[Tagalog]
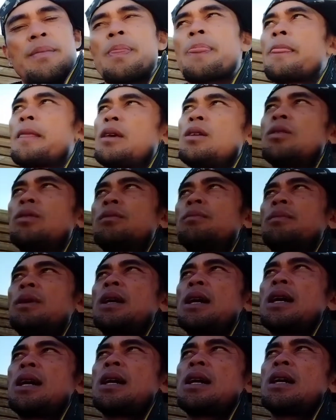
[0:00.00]
yun,
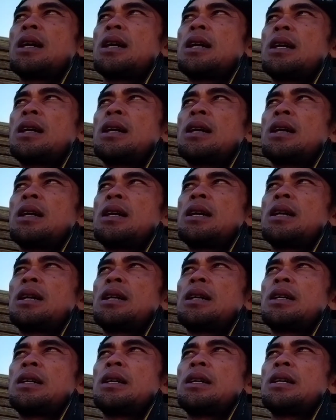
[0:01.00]
mga
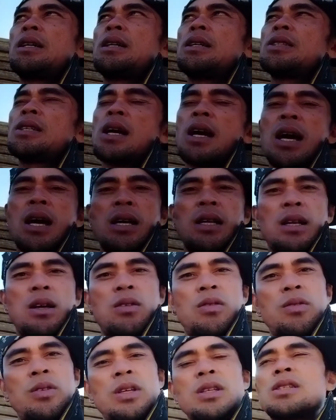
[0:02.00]
isang
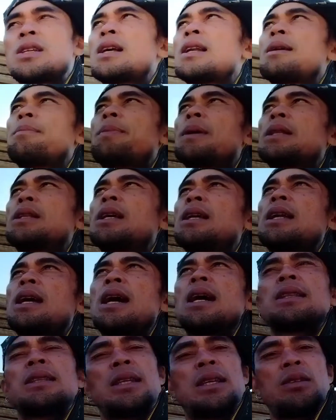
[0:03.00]
araw, isang lapad
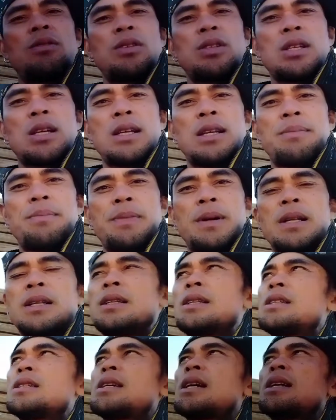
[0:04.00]
kalahati o isang lapad
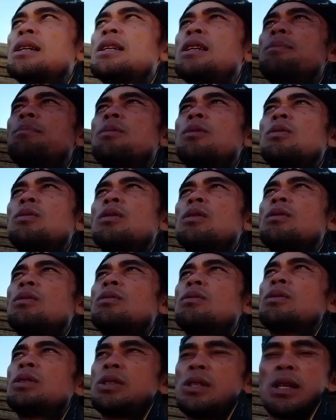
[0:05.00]
isang libo,
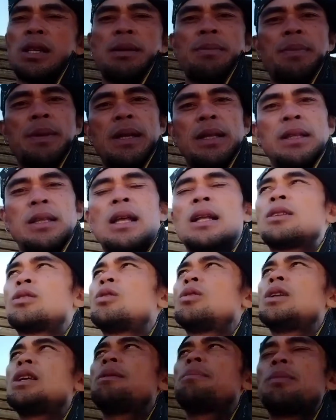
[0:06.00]
isang lapad
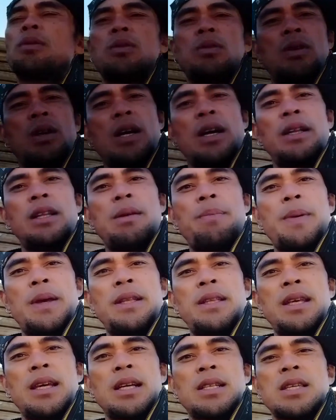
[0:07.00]
tatlong libo.
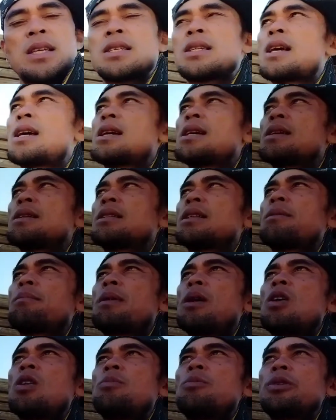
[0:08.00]
Depende kasi sa
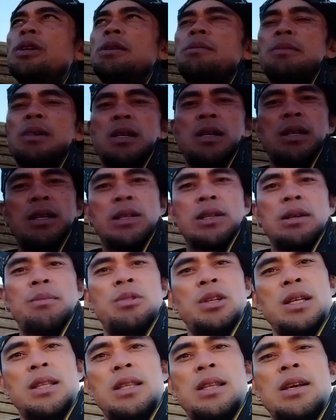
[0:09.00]
trabaho mo yan mga
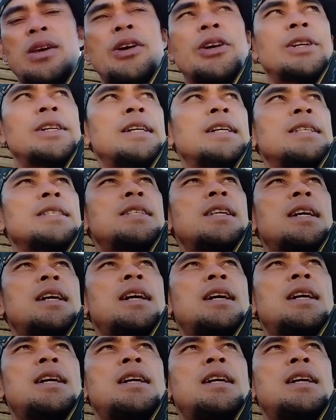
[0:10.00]
kaburat. Tsaka